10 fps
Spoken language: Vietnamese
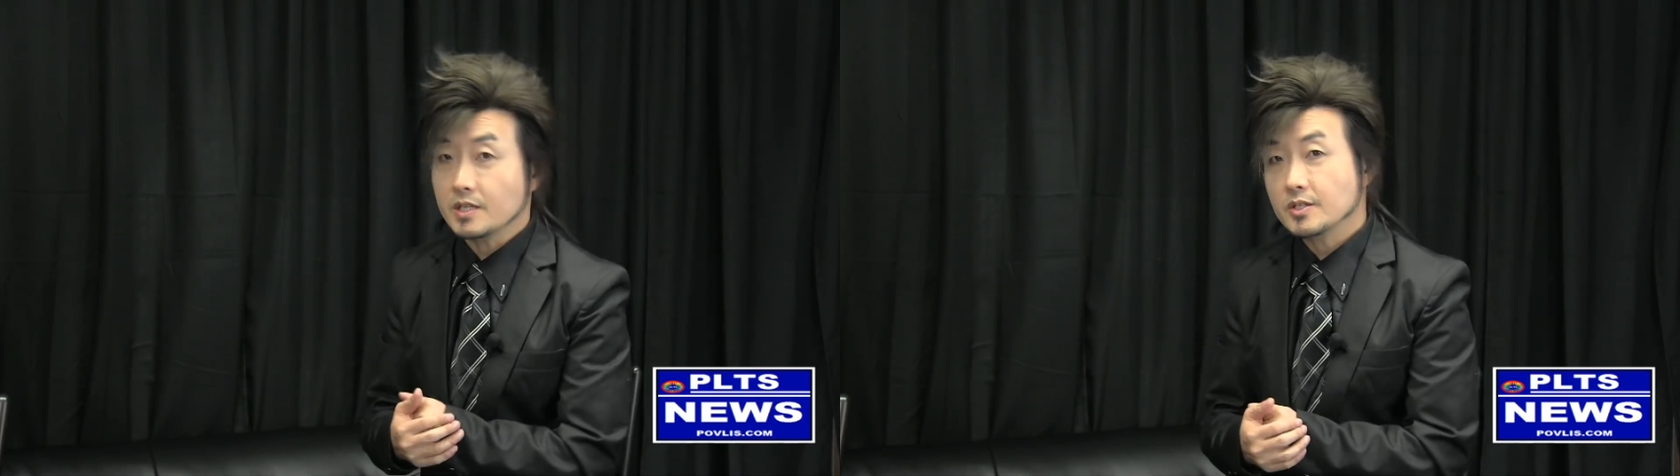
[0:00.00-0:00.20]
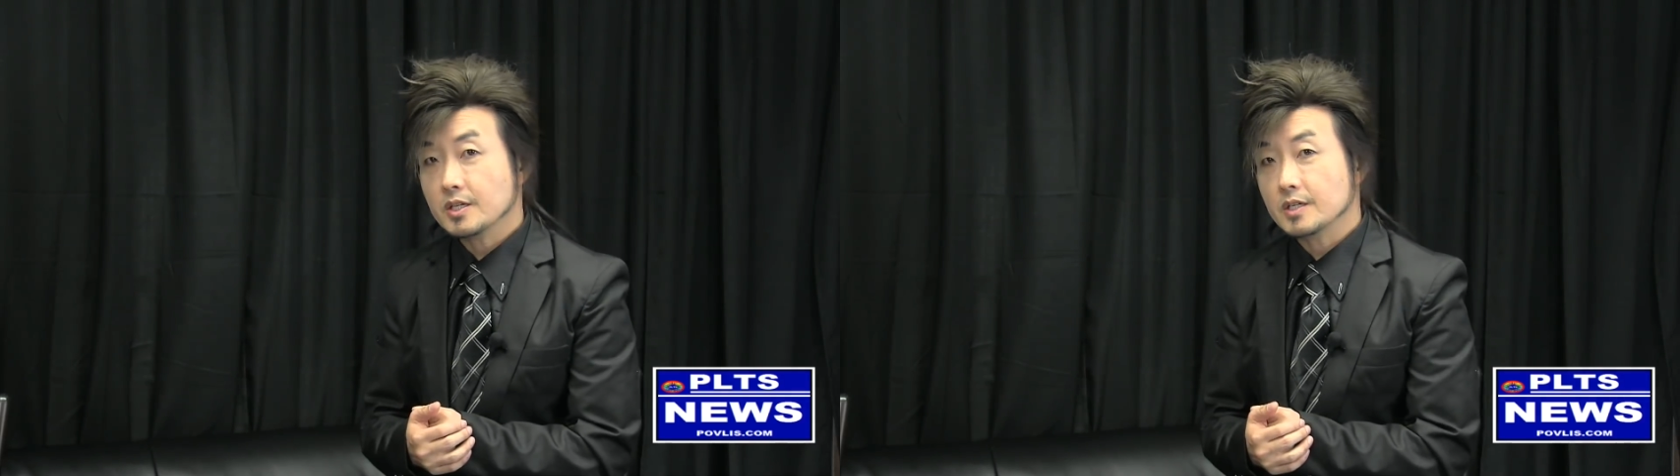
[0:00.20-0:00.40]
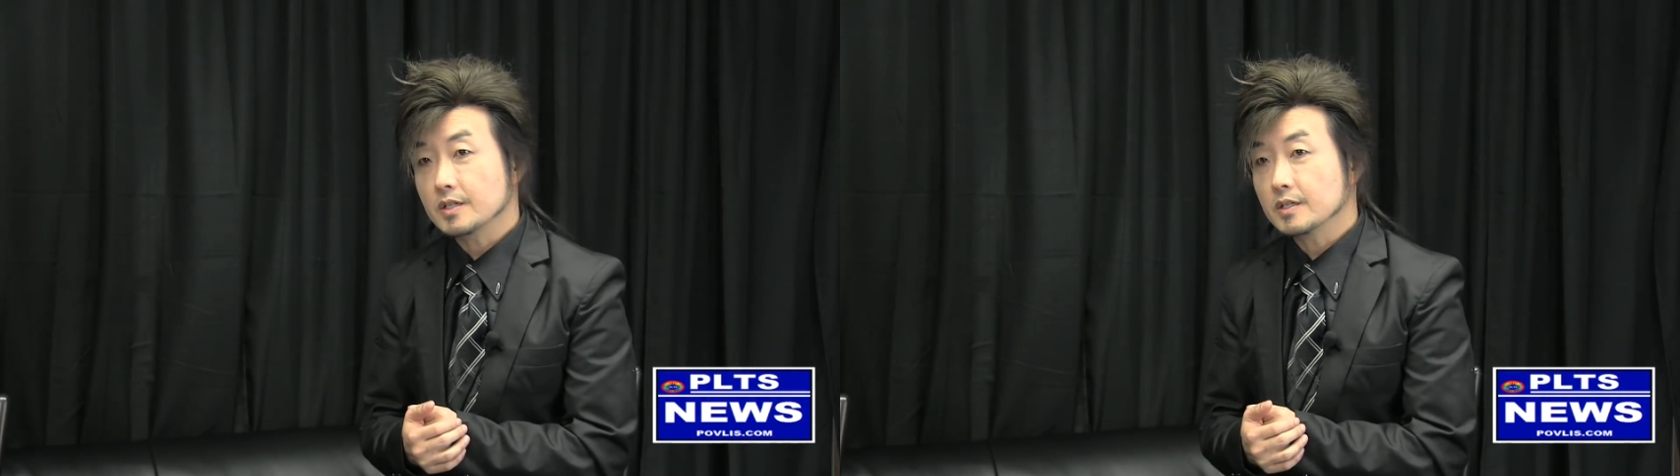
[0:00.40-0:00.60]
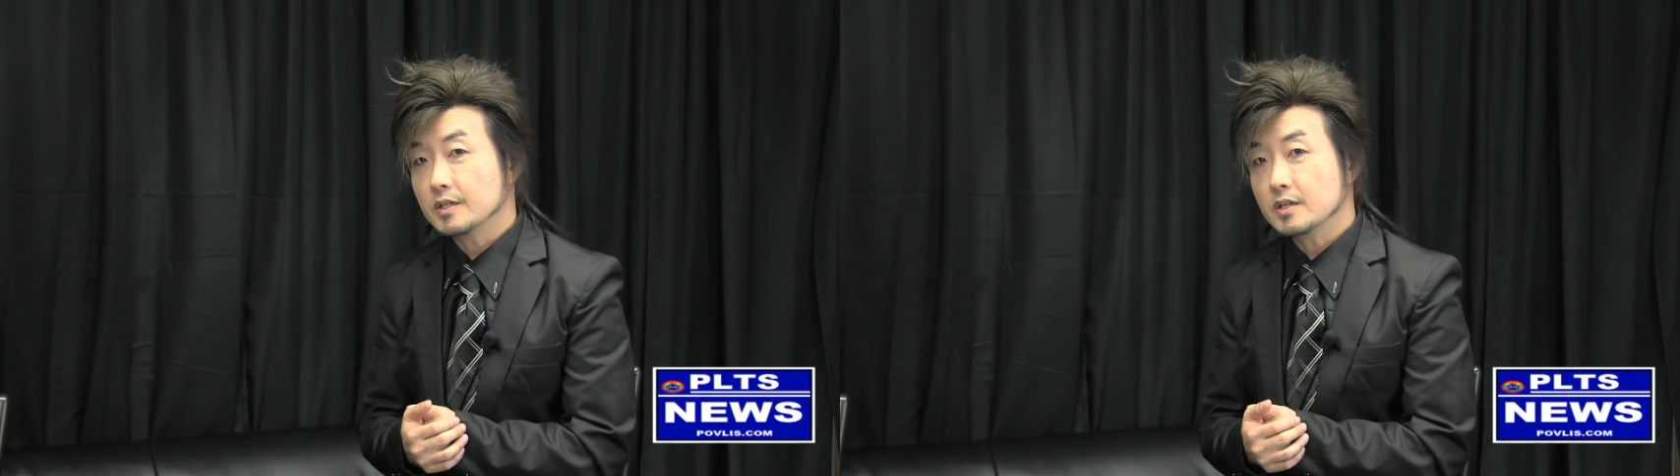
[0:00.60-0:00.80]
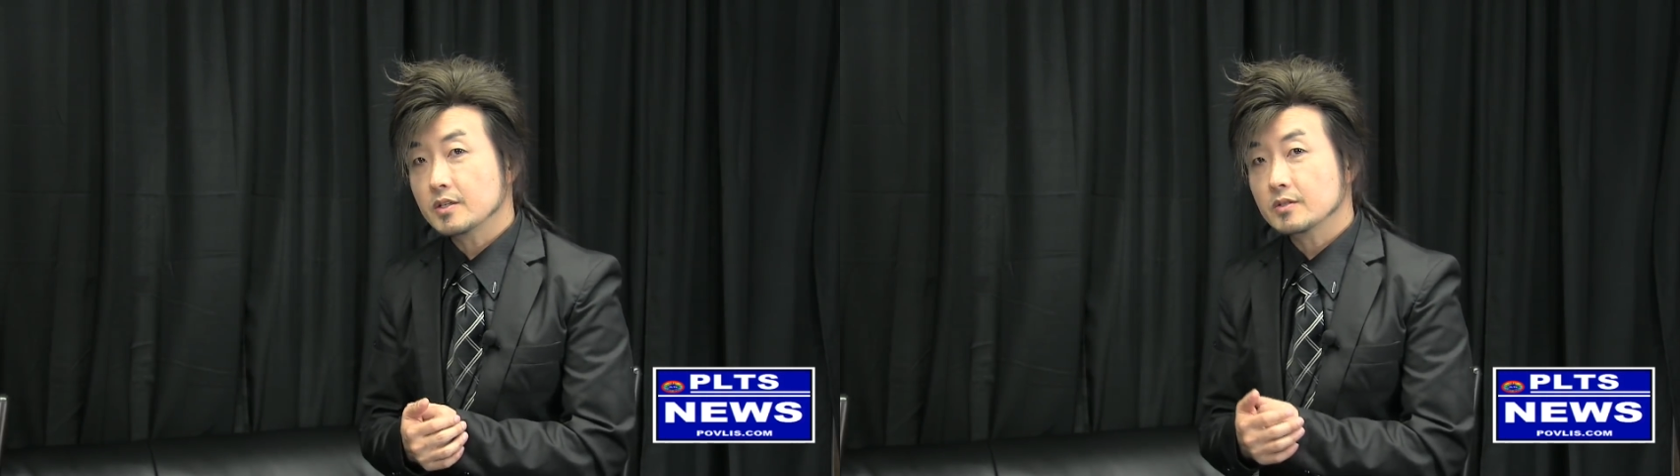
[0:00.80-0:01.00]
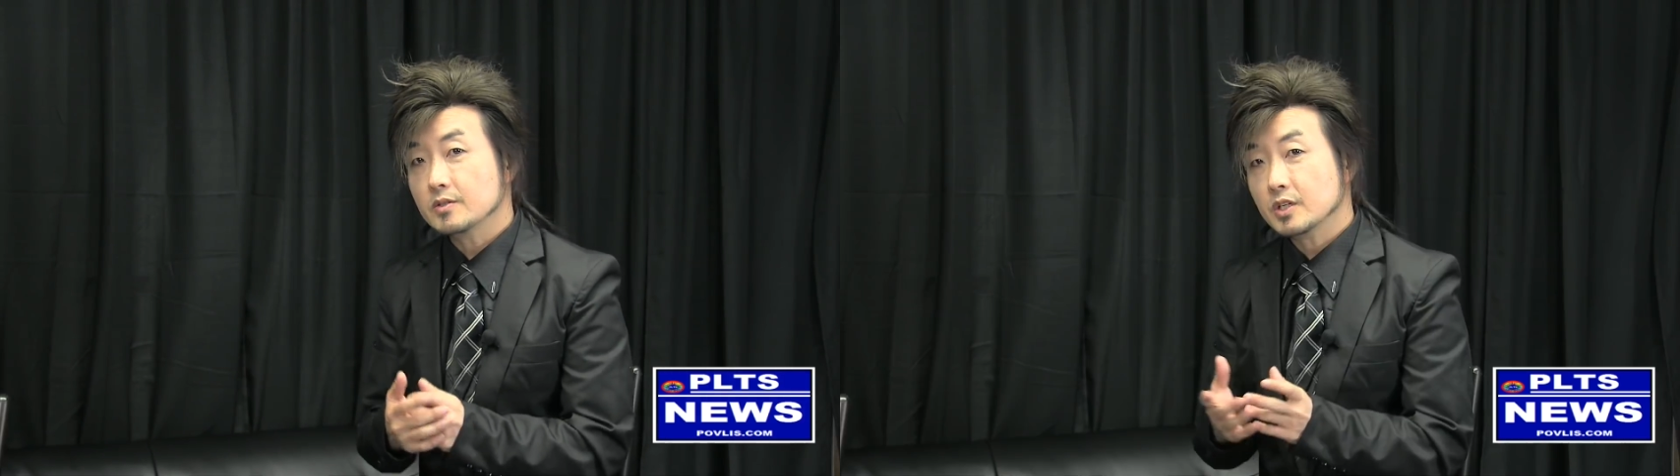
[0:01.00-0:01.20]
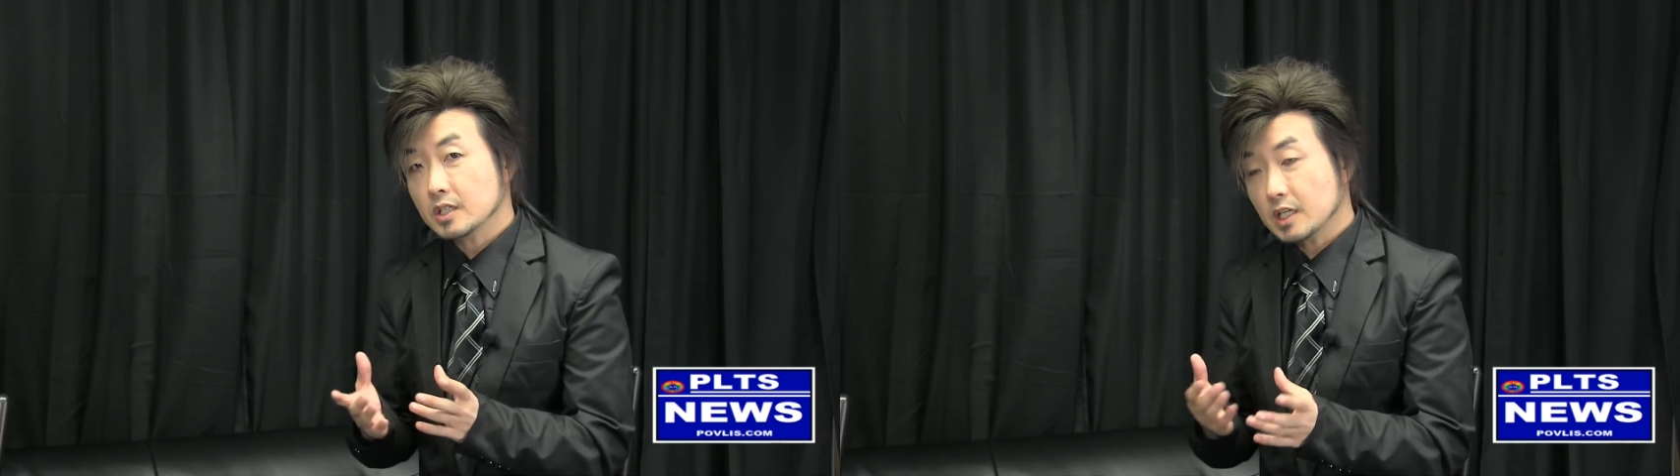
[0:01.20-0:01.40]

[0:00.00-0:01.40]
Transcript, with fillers: Center là do nhớ rồi